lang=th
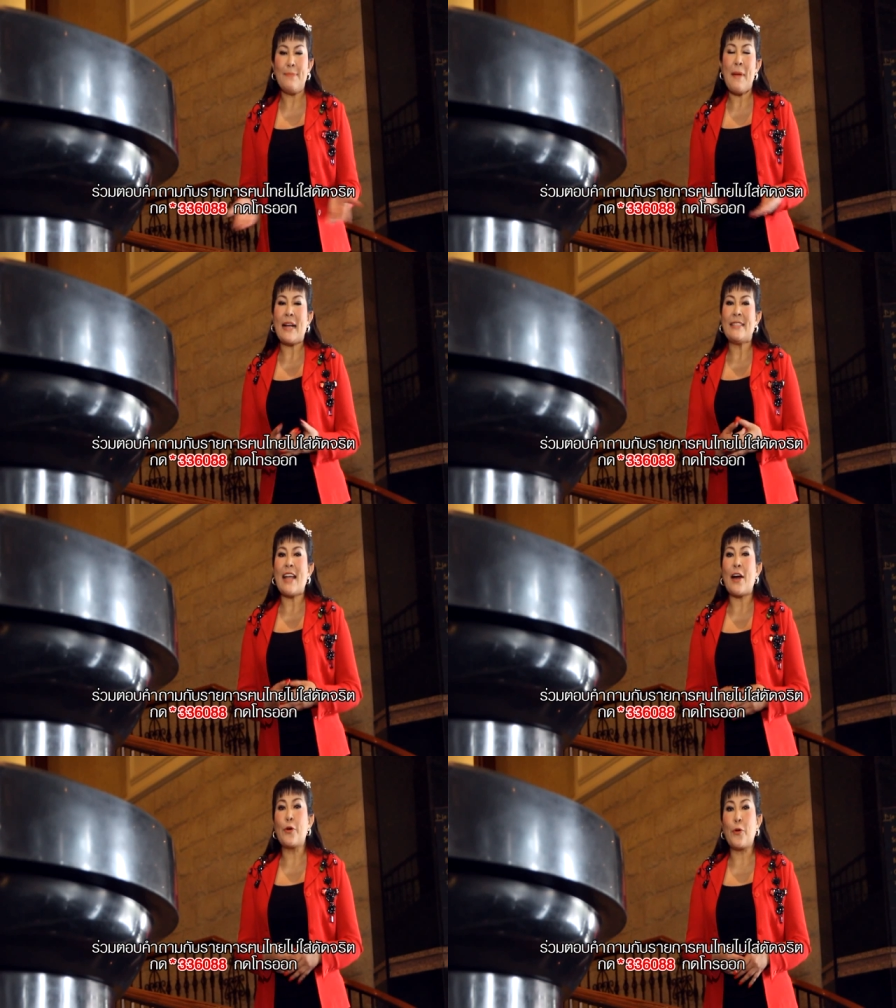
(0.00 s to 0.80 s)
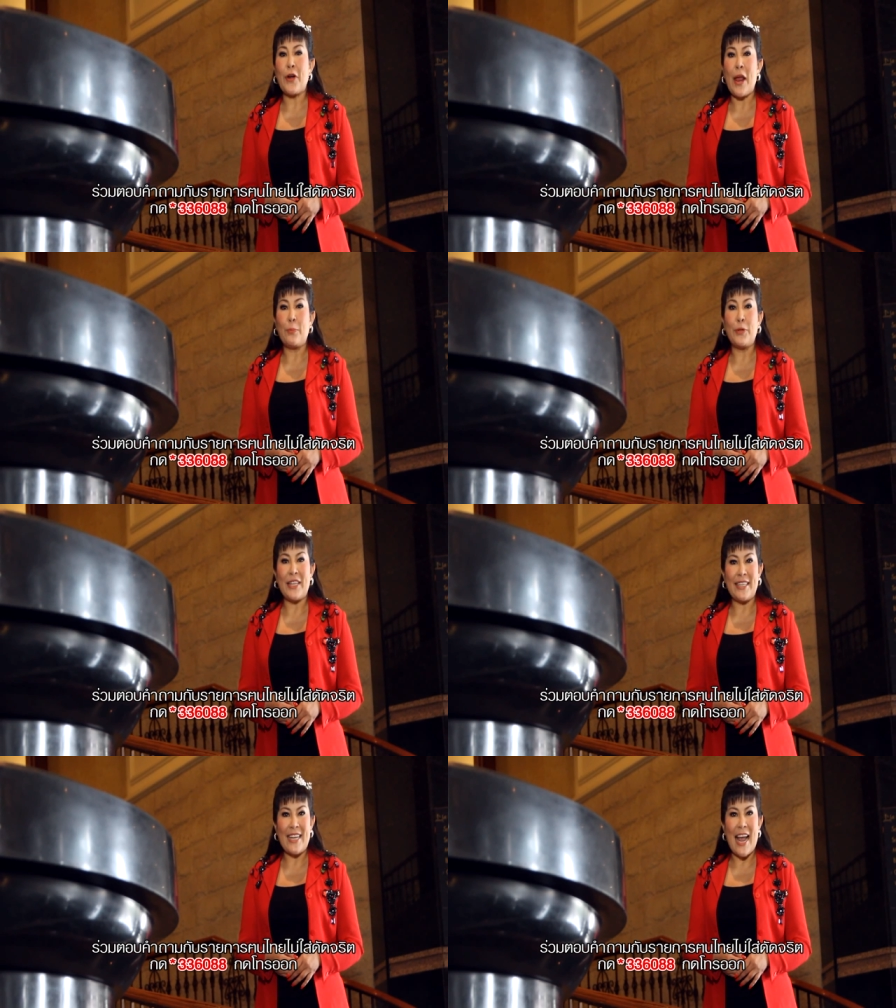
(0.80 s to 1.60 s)
ที่พักจากโรงแรมโบ
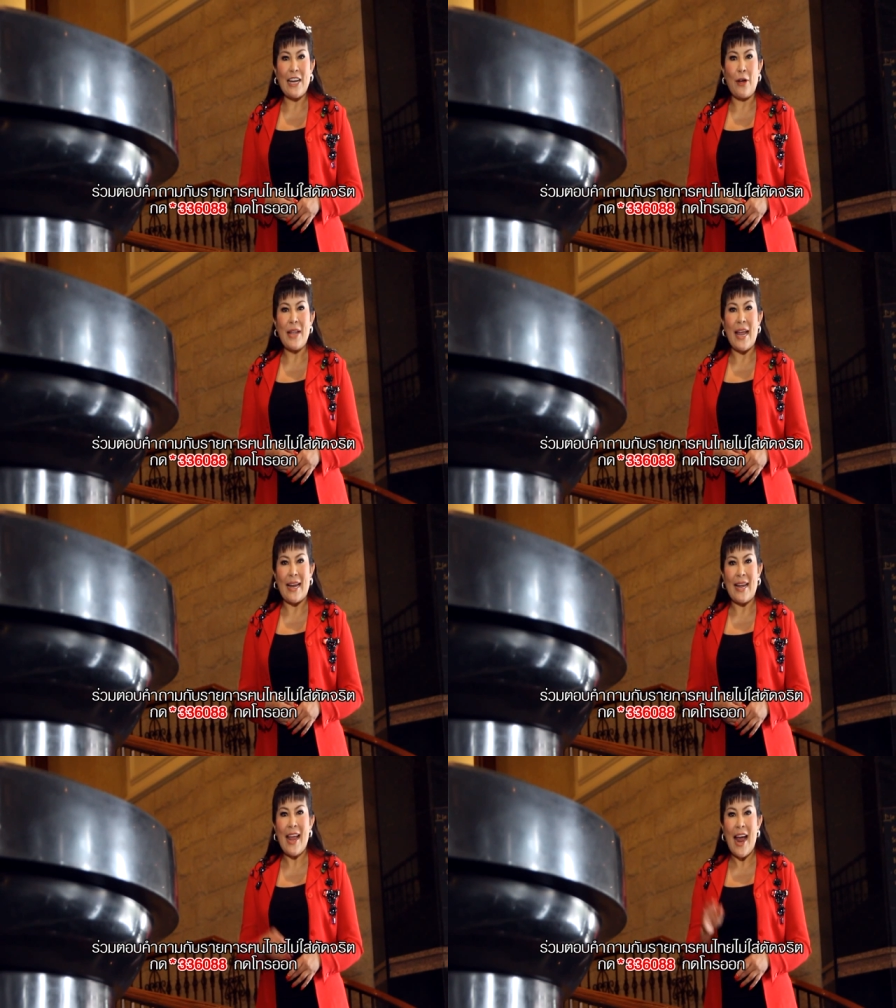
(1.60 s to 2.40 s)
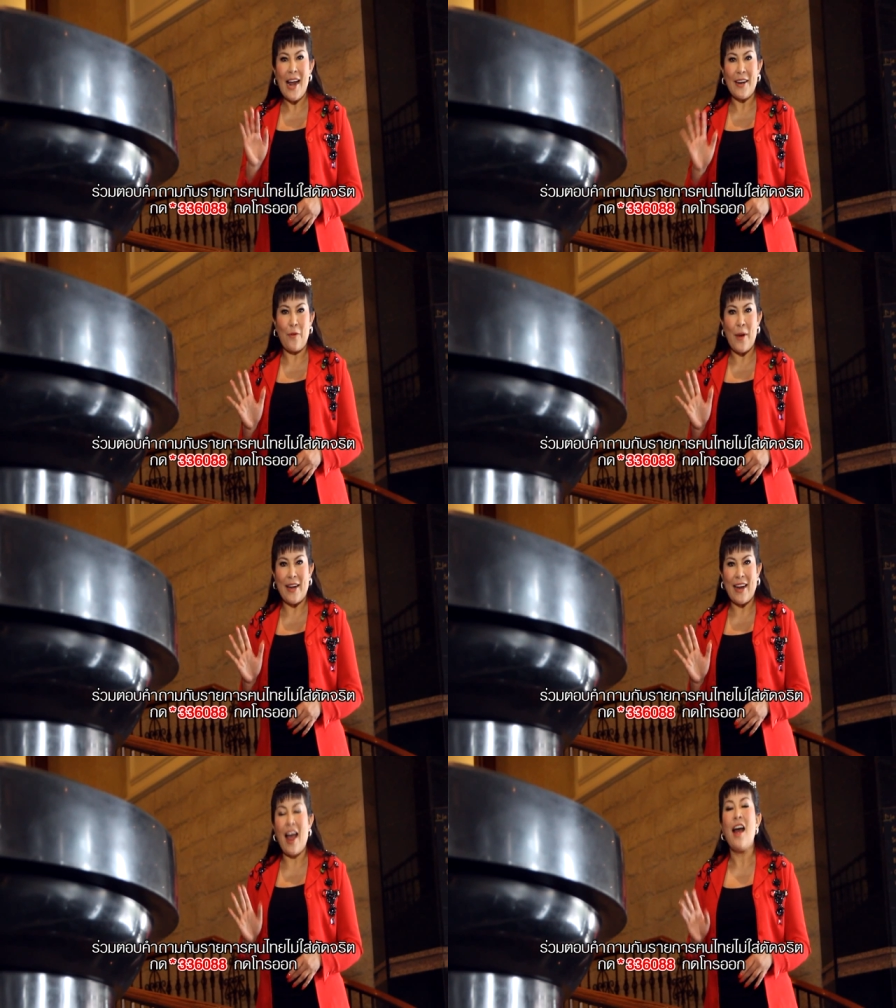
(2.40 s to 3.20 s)
ตานิก้าเขาใหญ่ให้ 5 รางวัล
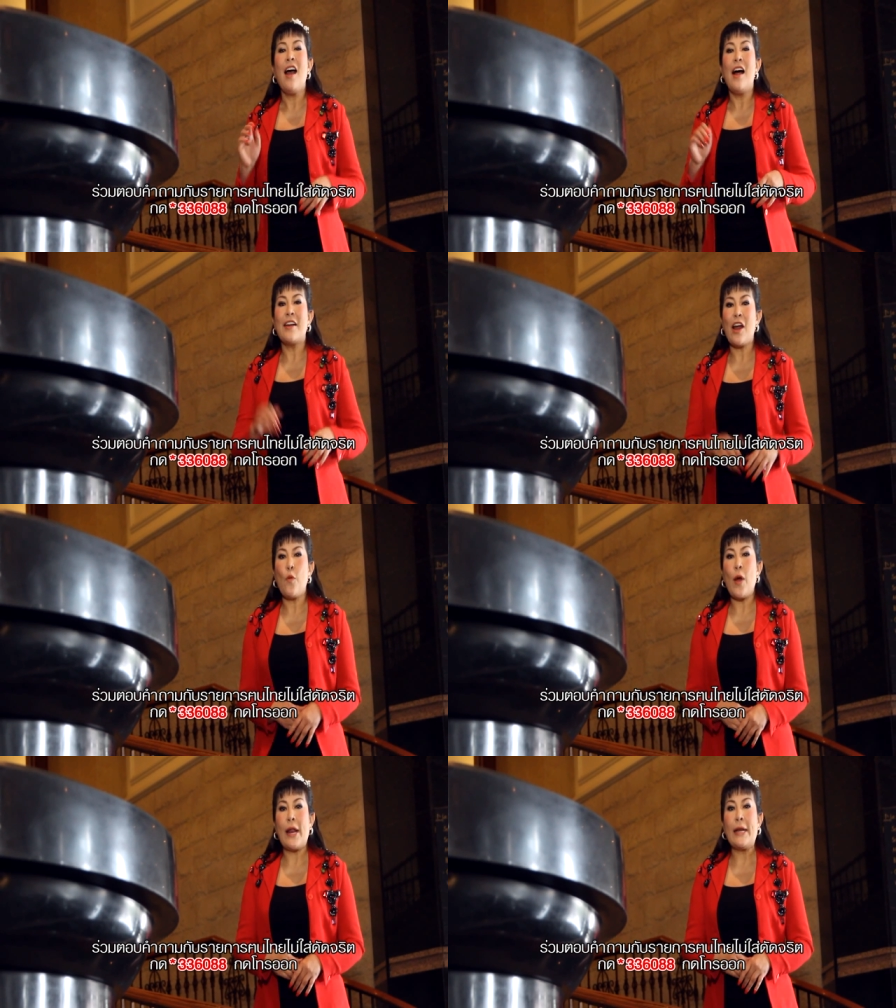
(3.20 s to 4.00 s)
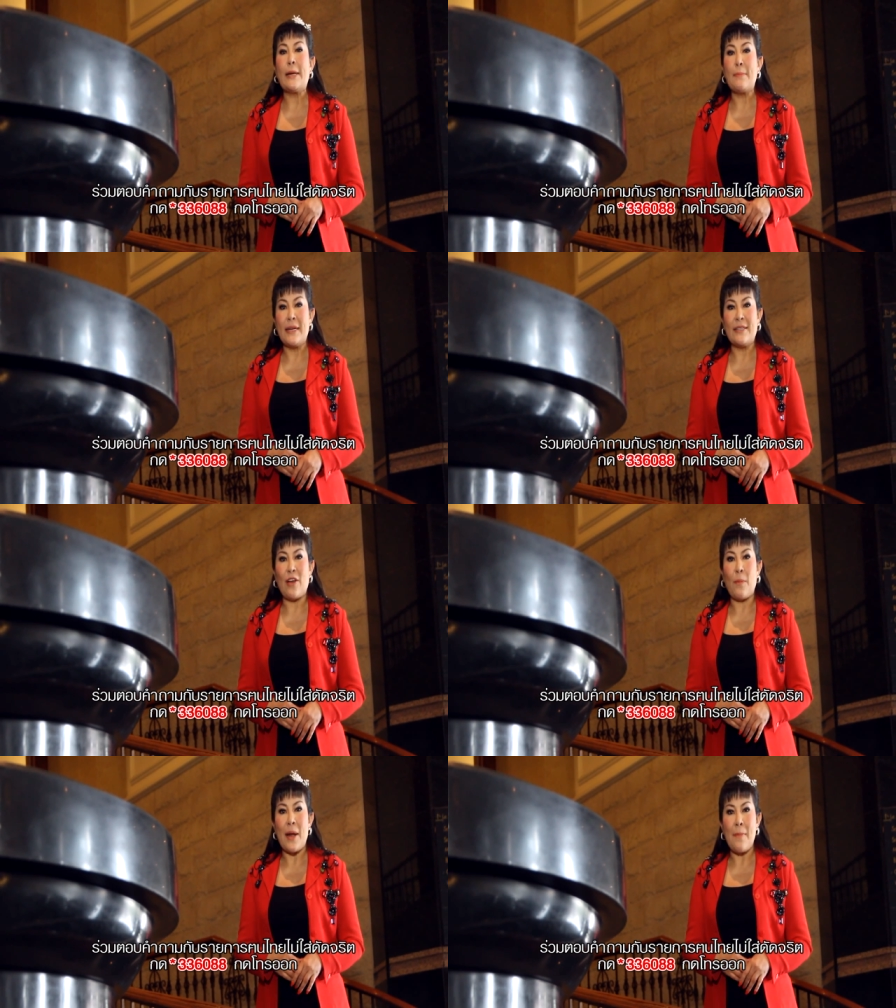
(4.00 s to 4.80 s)
นะคะ รางวัลละ
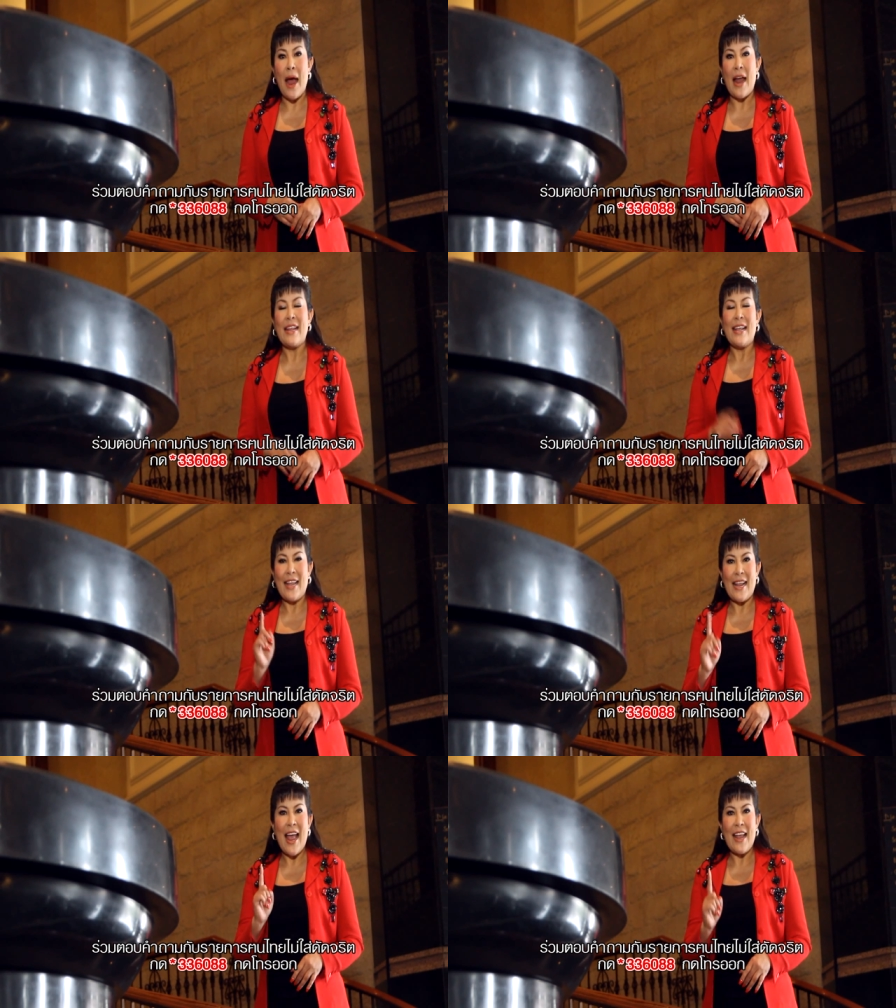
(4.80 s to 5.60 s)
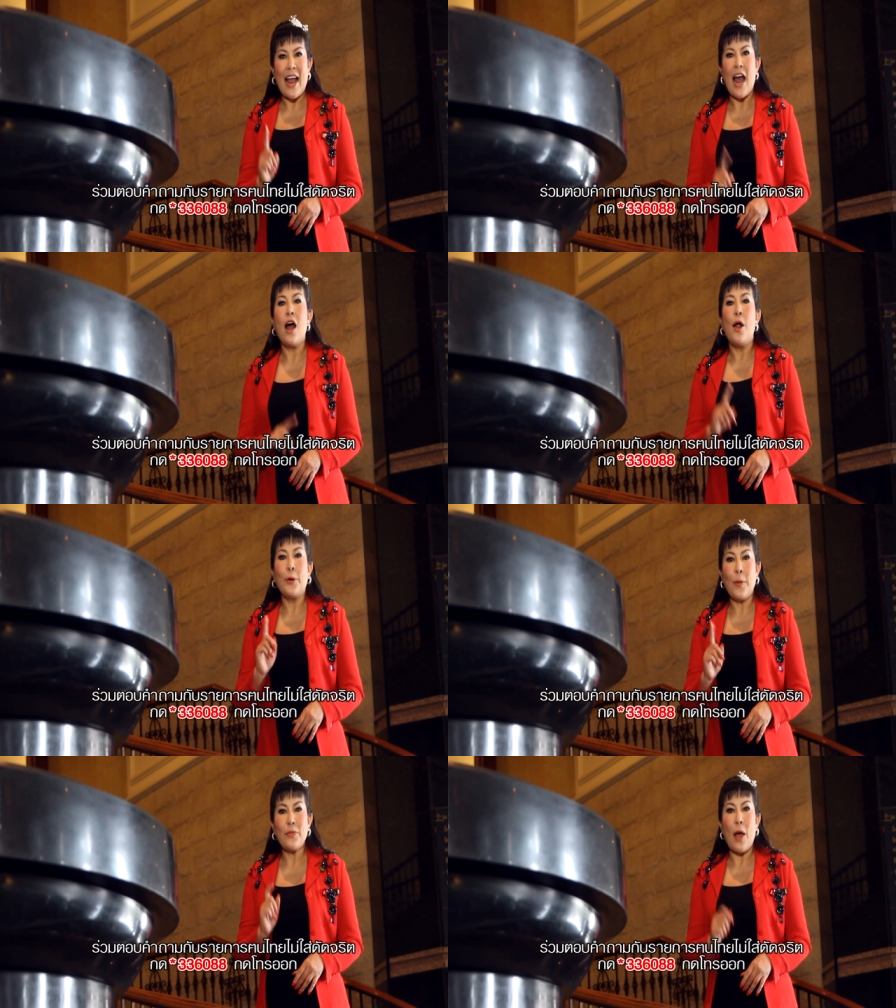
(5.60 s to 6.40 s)
12,000 บาท ง่ายๆค่ะ
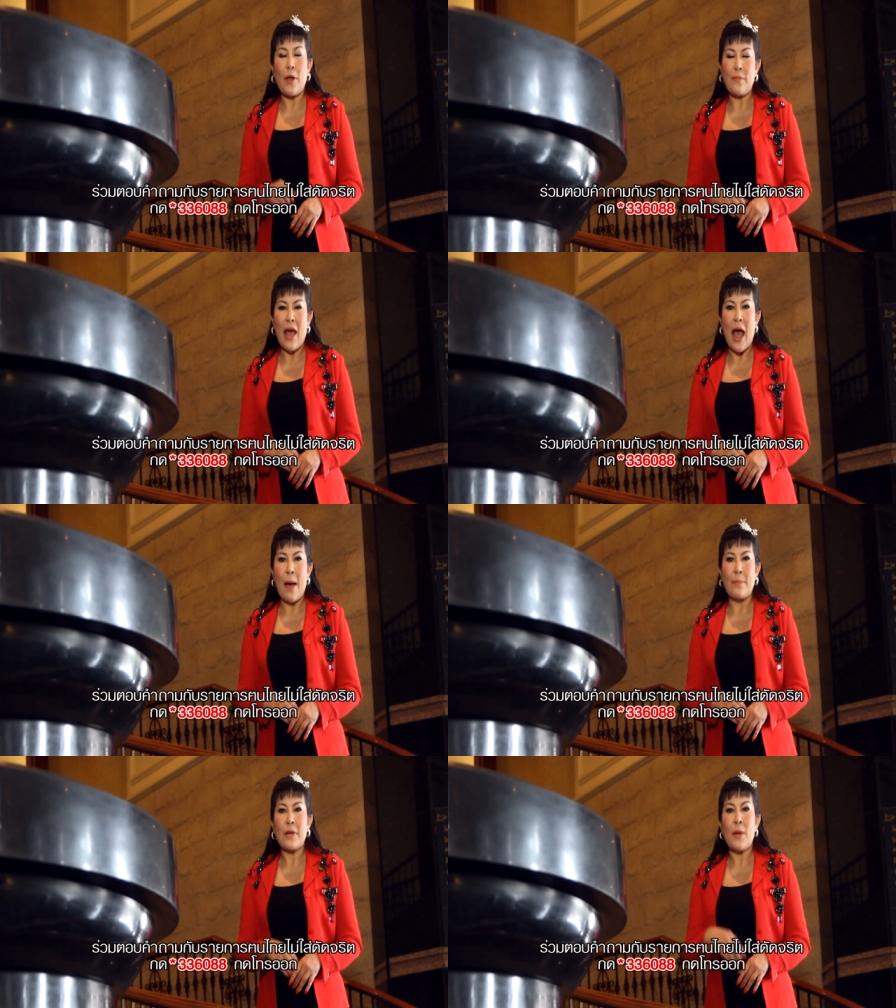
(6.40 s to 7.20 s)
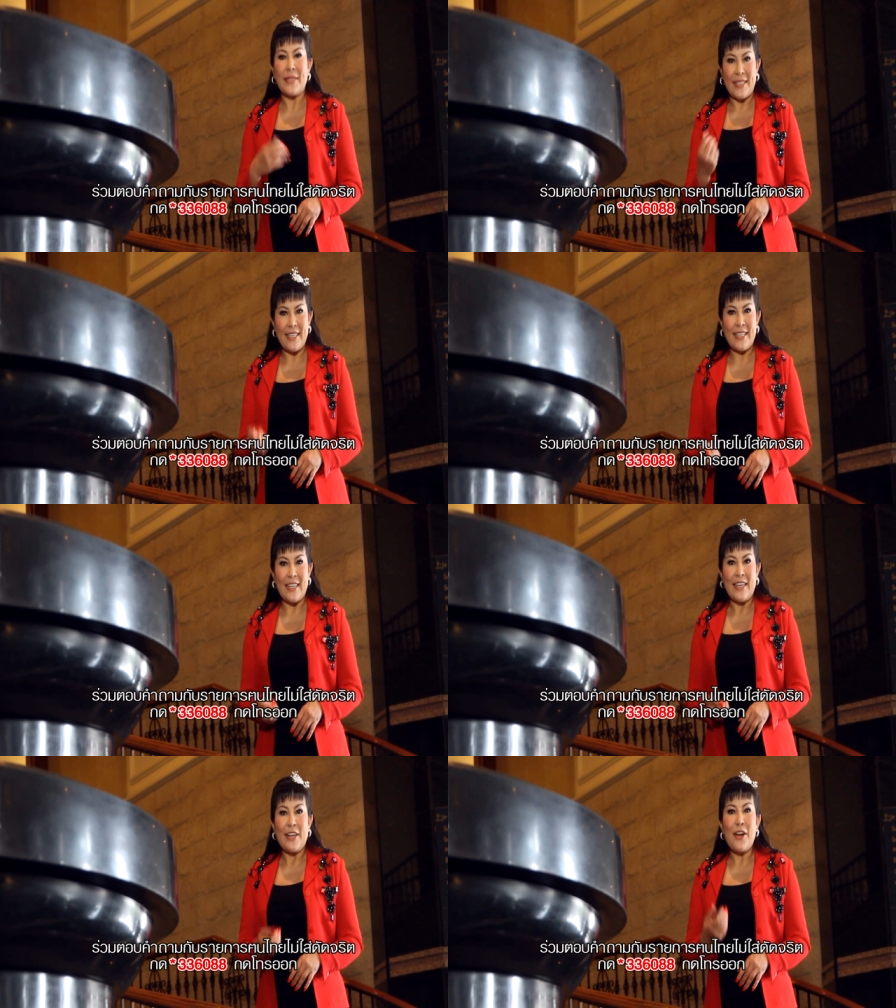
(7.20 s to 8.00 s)
ร่วมตอบคำถามเข้ามาที่
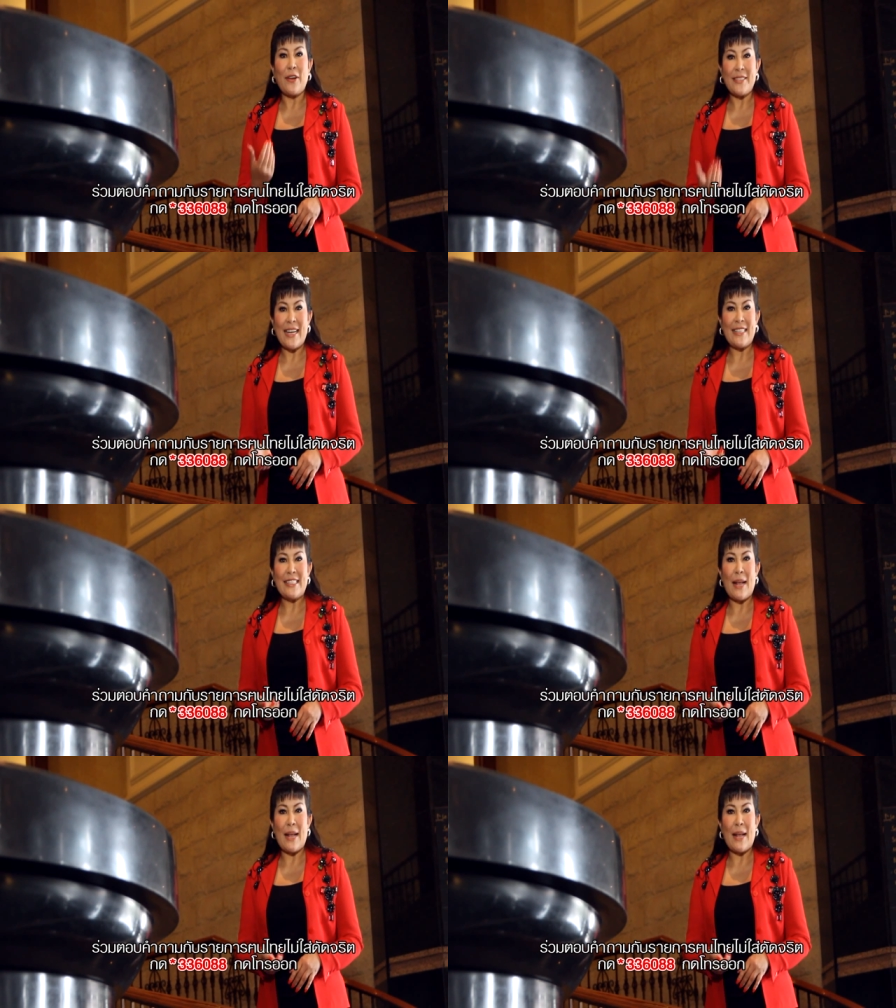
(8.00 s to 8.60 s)
ดอกจัน